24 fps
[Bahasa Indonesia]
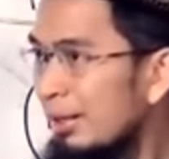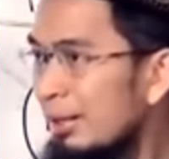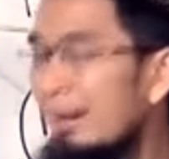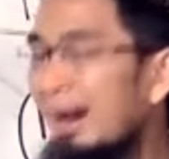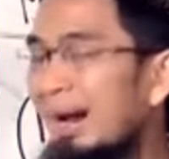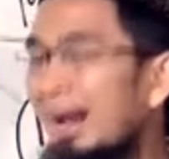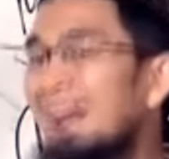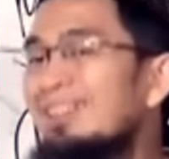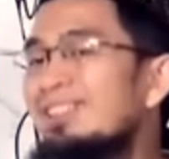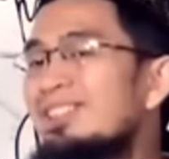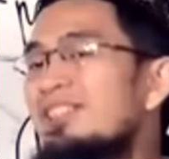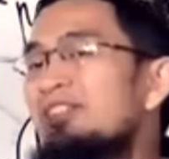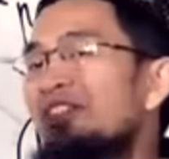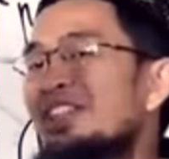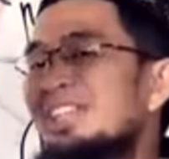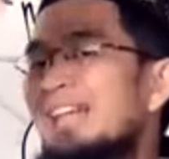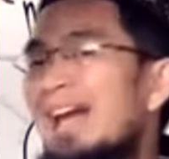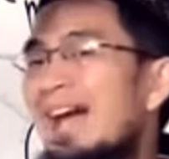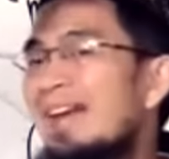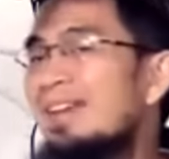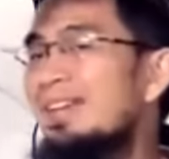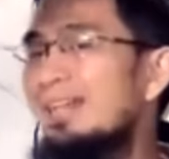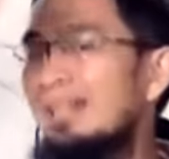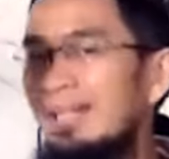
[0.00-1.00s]
maka sifat
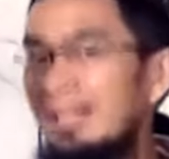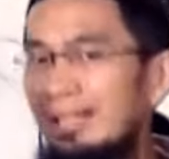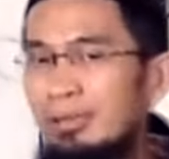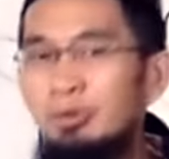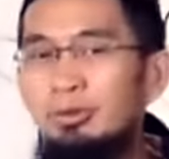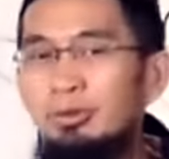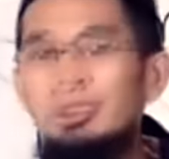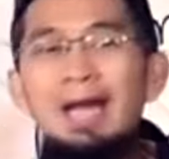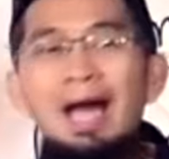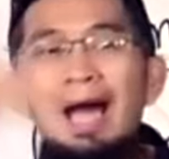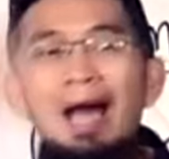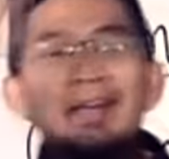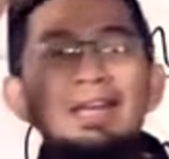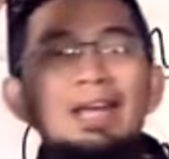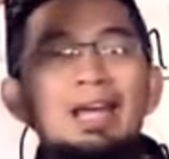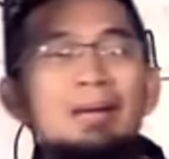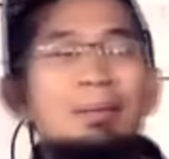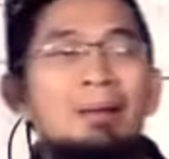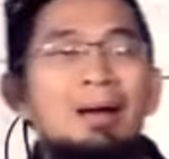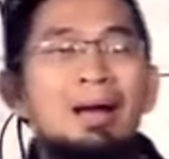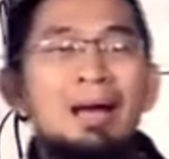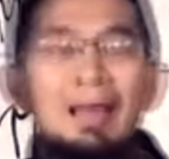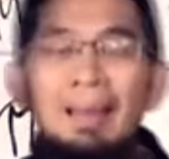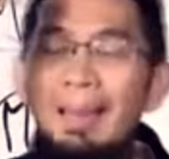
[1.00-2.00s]
adil itu tidak ada
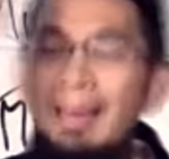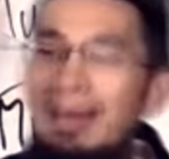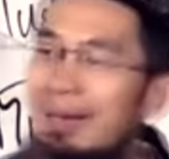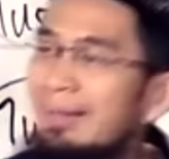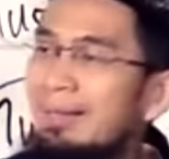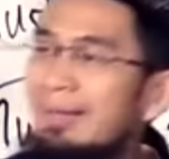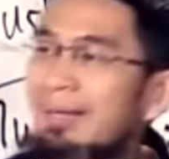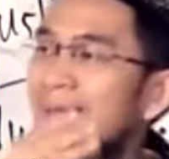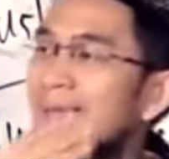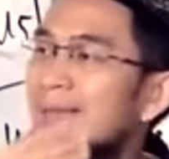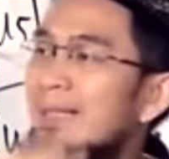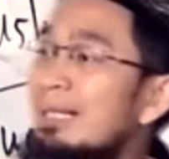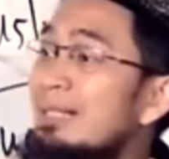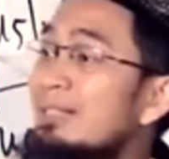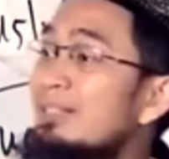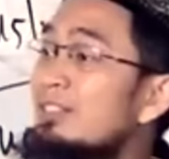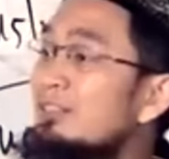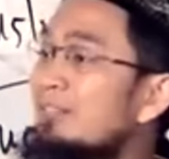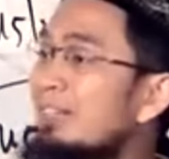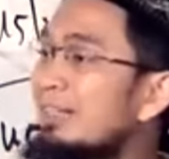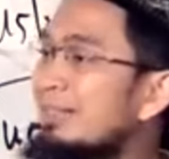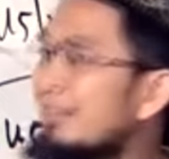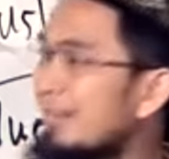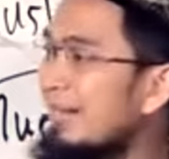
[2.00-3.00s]
yang mengalahkan dari
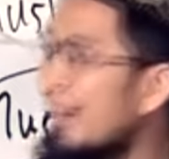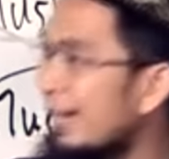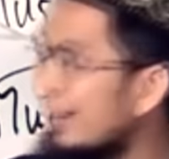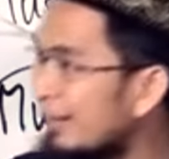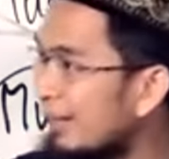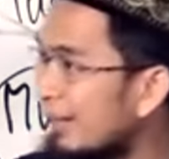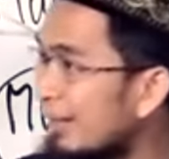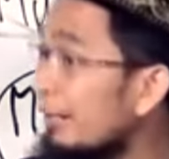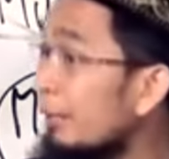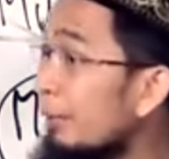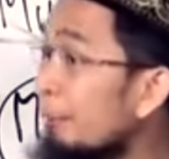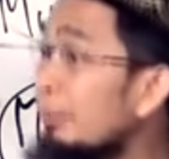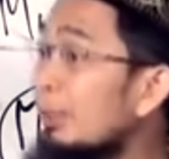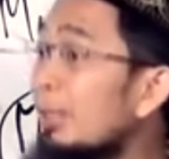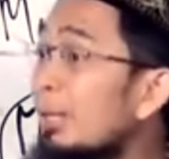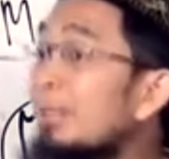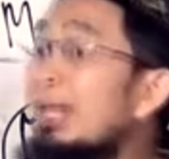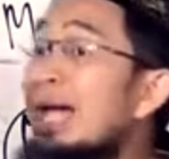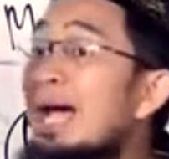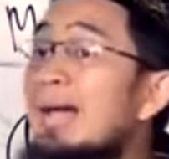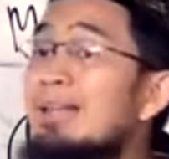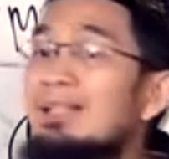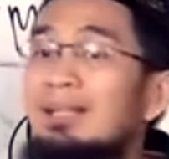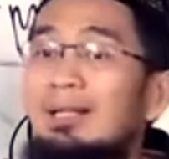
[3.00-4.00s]
sifat keadilan yang pernah
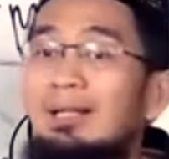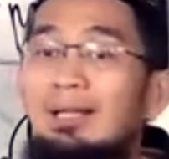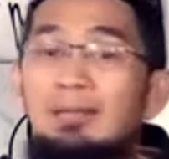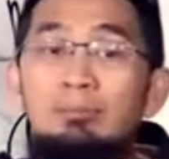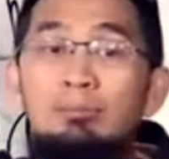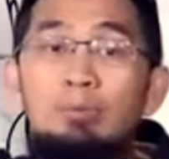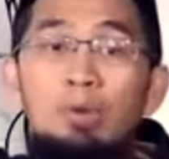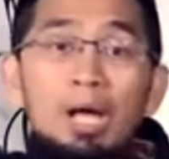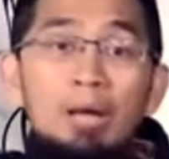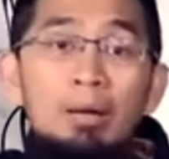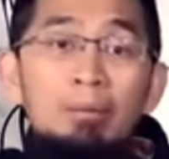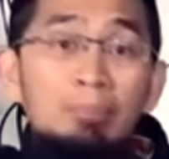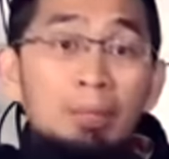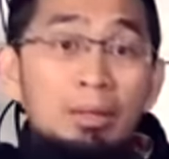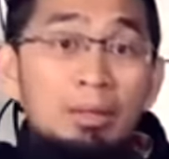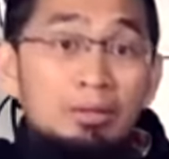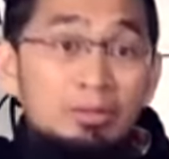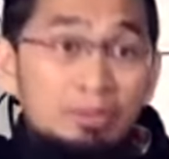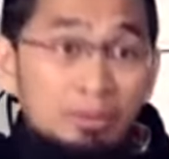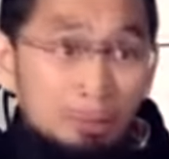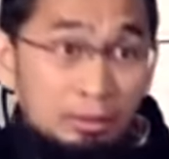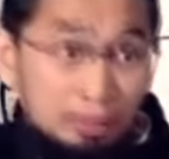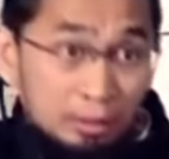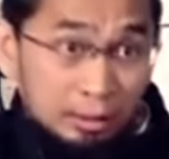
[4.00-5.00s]
diajarkan Muhammad
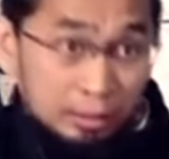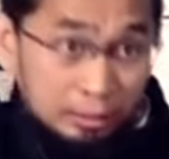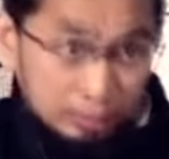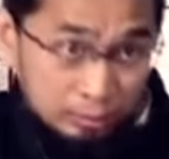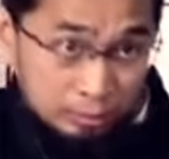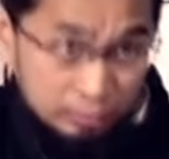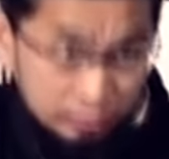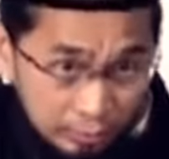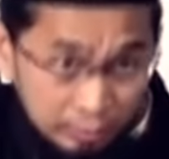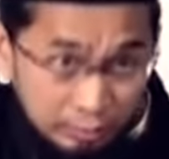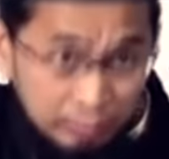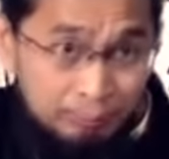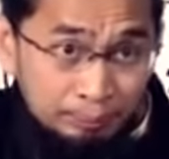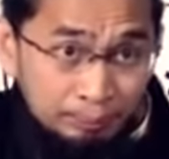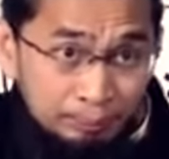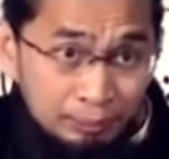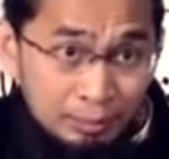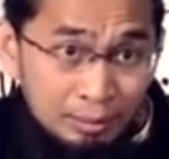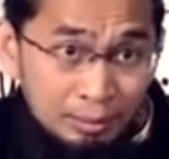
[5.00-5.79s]
SAW.